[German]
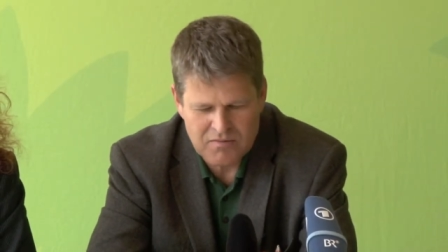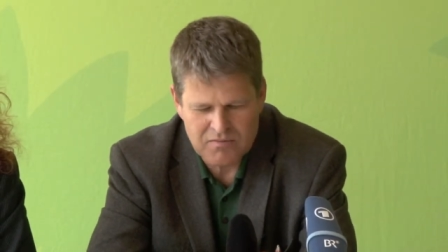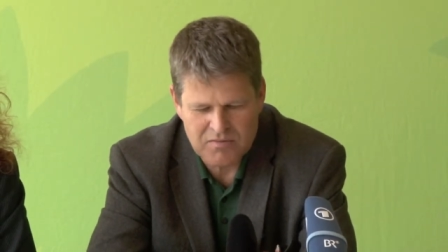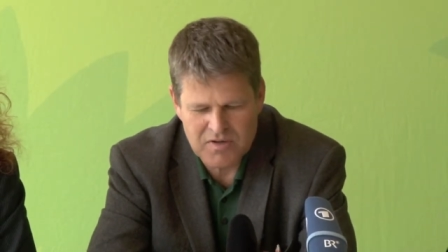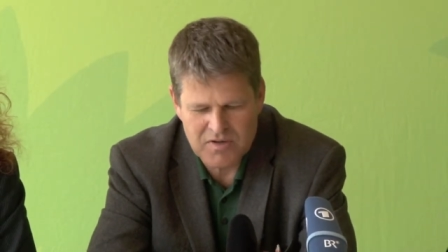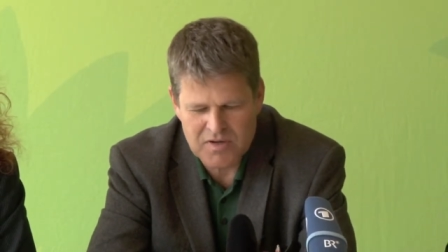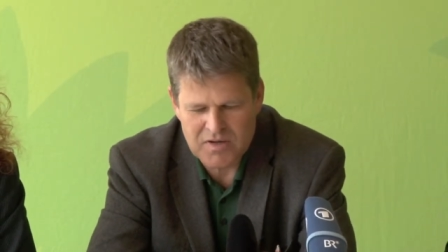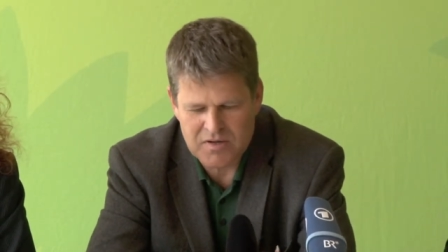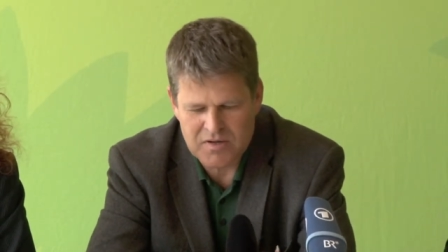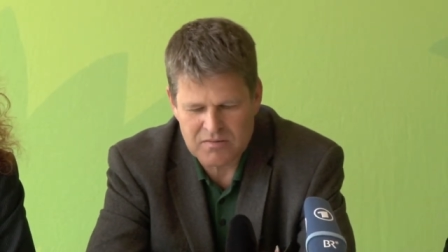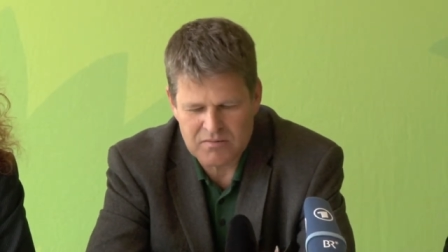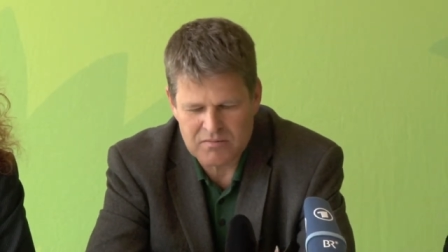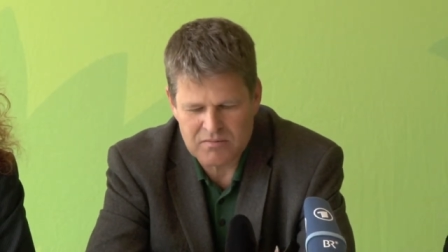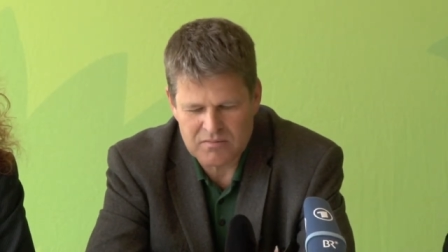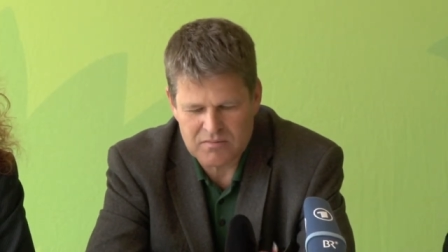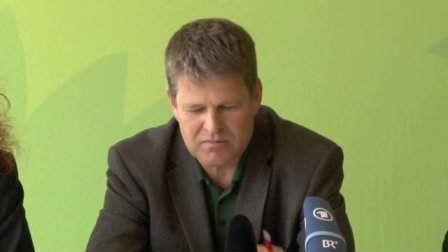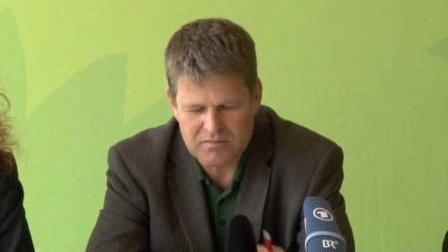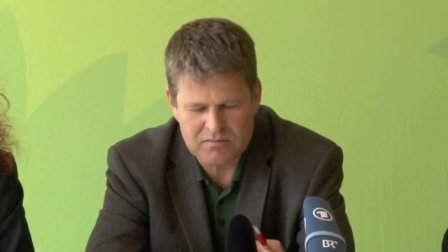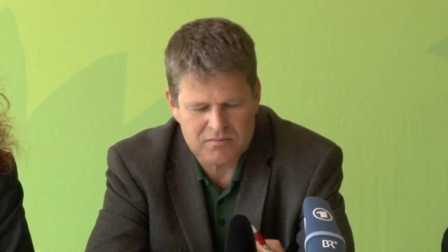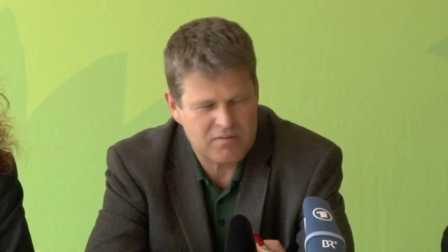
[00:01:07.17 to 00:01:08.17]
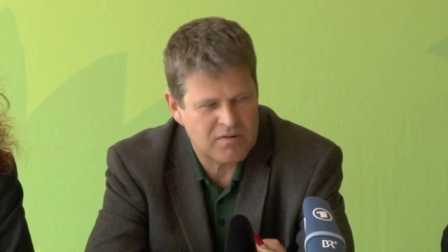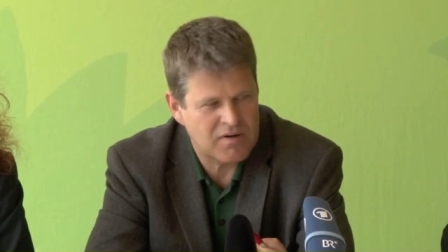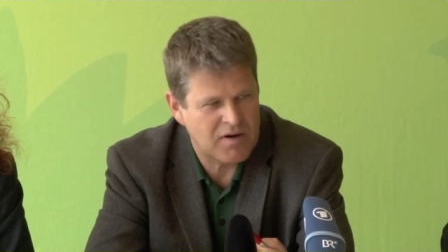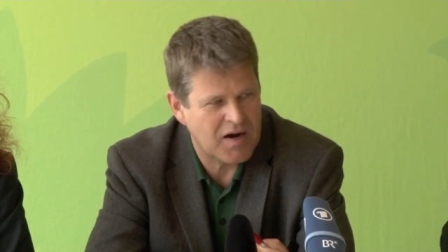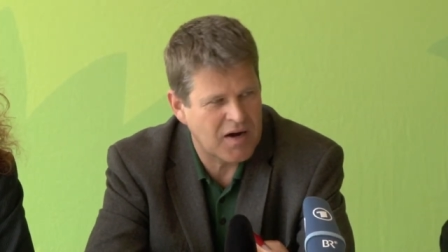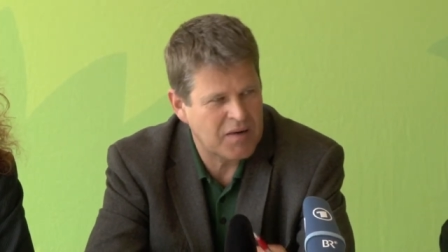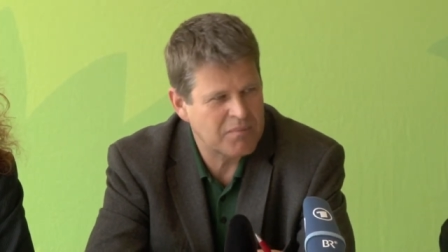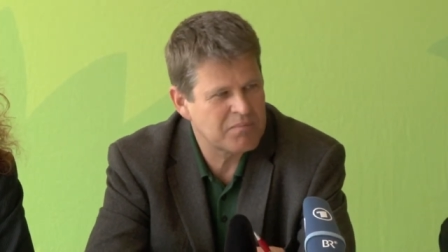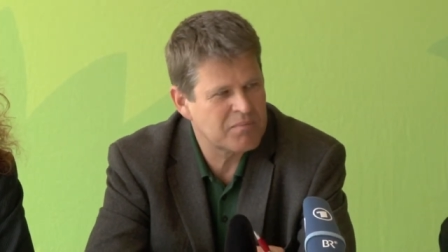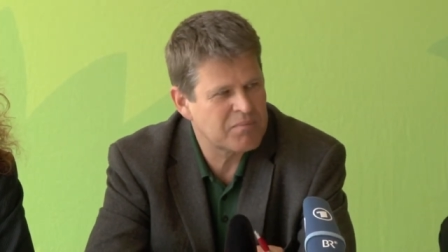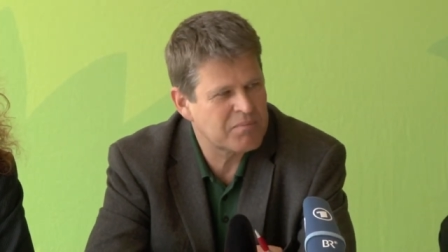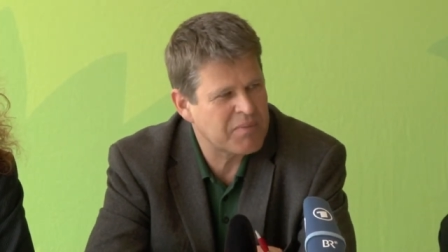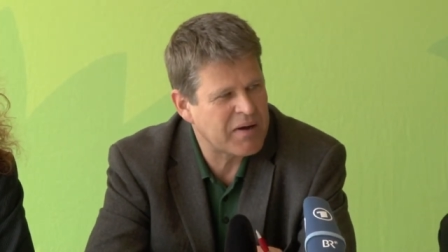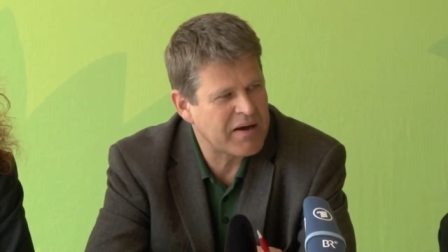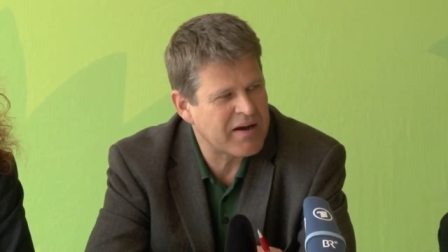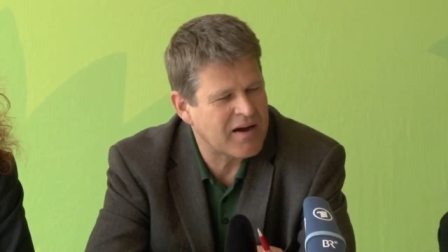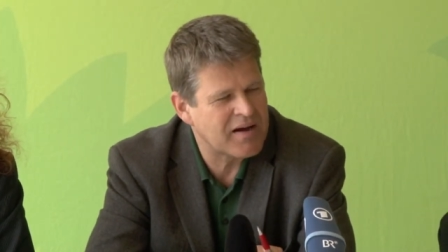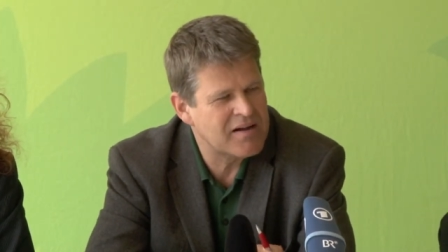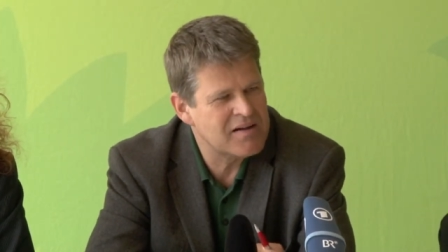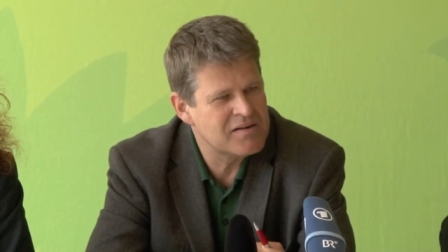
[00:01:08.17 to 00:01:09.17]
Wir haben
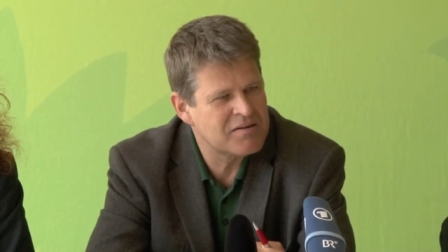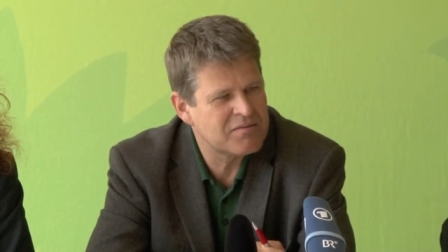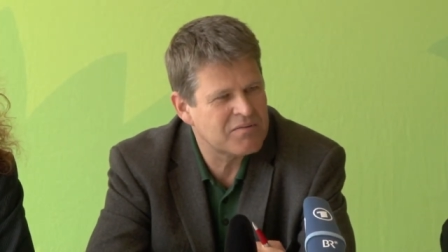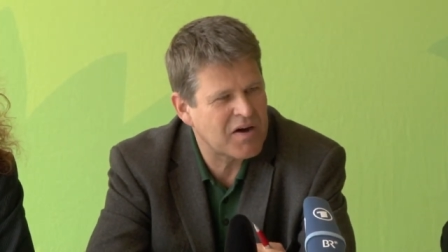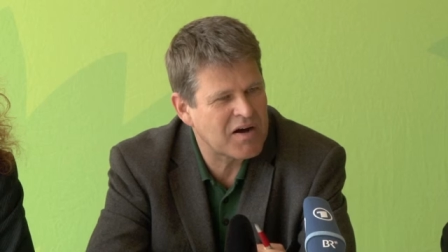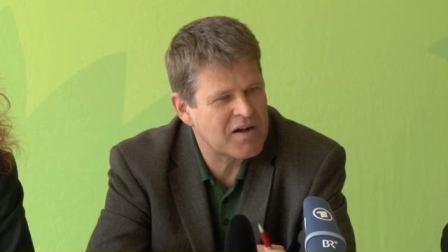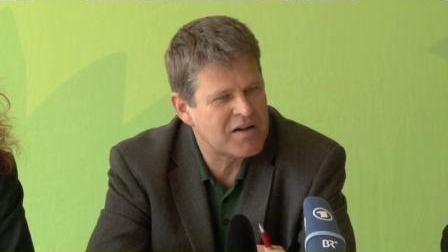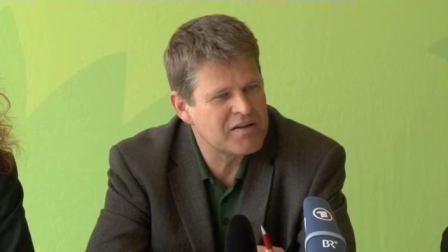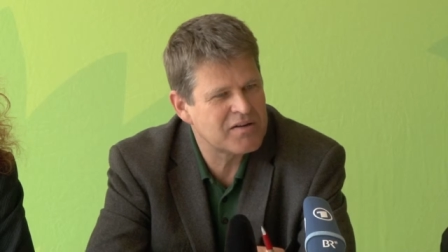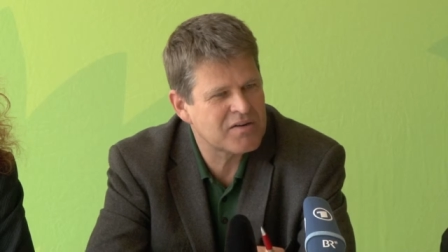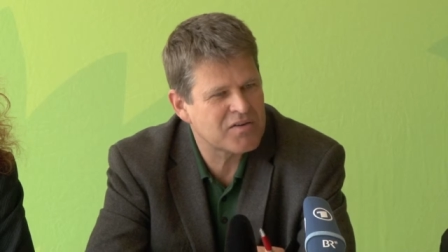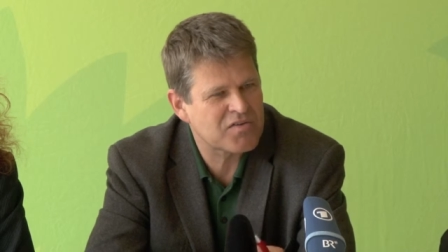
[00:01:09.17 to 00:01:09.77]
bei allen Wahlen,